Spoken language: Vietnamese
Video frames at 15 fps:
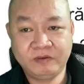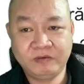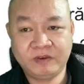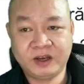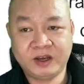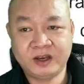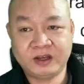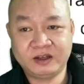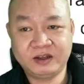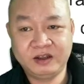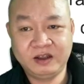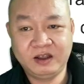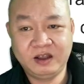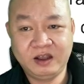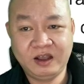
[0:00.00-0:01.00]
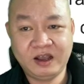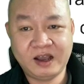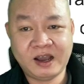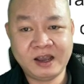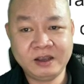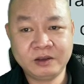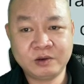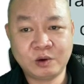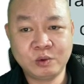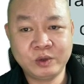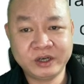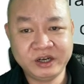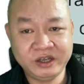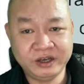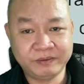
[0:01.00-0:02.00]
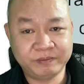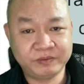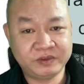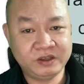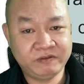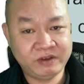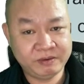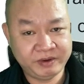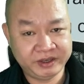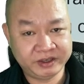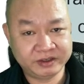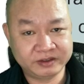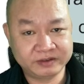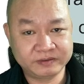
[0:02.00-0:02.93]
Và ai có khuyết điểm thì phê bình,